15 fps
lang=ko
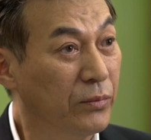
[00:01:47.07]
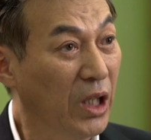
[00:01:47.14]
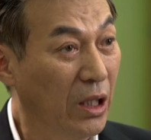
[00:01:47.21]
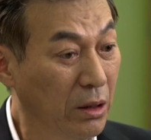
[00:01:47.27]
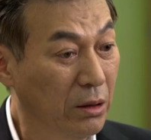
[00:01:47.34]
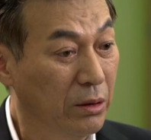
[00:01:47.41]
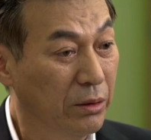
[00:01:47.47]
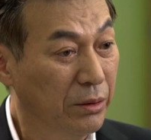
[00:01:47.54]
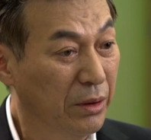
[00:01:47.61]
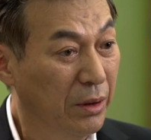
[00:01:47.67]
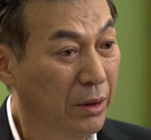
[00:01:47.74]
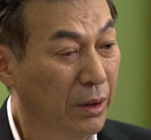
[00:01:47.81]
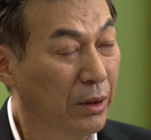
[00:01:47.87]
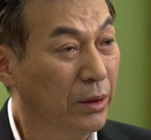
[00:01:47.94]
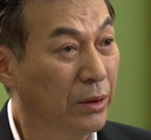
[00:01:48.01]
나는
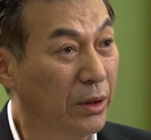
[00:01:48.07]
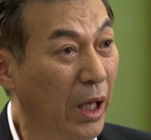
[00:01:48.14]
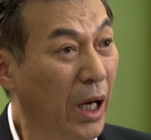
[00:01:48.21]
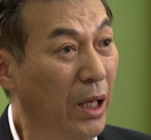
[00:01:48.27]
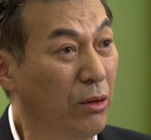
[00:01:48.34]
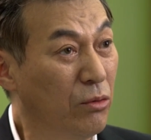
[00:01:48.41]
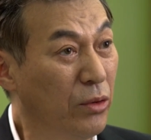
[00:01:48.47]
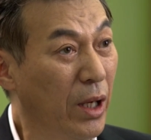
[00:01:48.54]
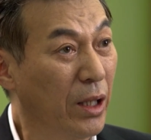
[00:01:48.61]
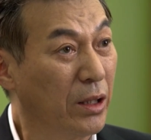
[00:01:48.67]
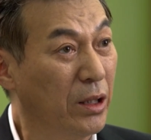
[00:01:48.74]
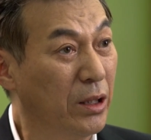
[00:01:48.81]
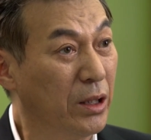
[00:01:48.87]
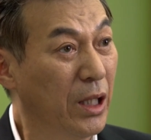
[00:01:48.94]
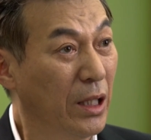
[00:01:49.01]
내 눈에
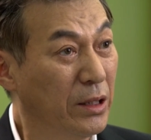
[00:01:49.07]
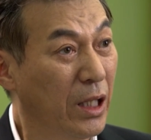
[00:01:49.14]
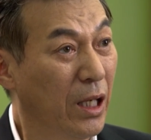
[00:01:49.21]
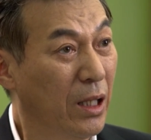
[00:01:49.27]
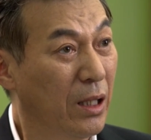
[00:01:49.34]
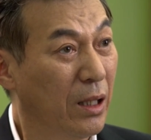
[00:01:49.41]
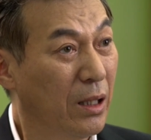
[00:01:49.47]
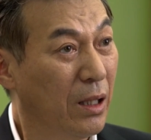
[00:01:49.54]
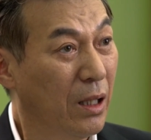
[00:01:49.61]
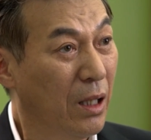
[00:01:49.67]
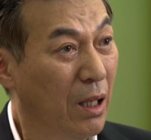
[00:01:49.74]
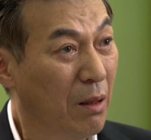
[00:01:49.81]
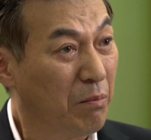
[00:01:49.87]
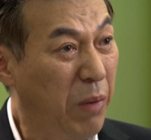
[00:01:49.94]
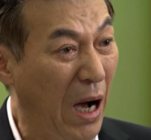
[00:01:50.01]
흙이 아니라
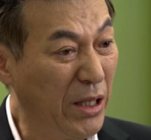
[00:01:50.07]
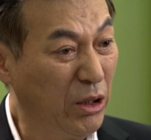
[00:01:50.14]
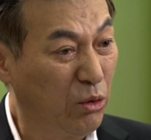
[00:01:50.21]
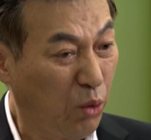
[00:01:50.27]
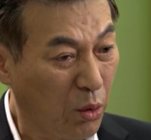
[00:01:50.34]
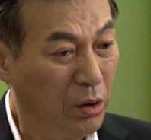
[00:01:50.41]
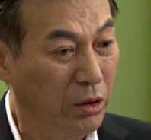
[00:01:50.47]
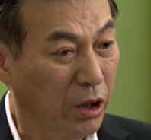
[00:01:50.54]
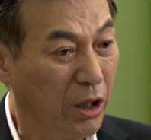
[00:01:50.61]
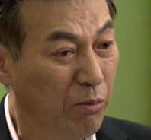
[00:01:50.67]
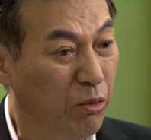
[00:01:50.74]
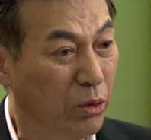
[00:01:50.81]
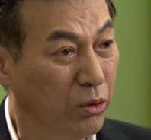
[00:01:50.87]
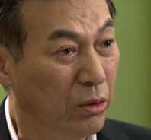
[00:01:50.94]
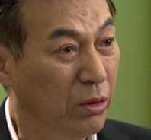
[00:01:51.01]
바위돌을
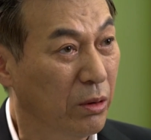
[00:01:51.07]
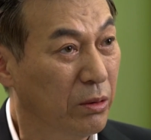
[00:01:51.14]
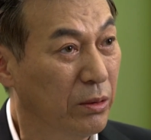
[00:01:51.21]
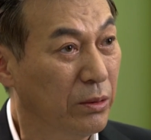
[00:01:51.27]
들이부어도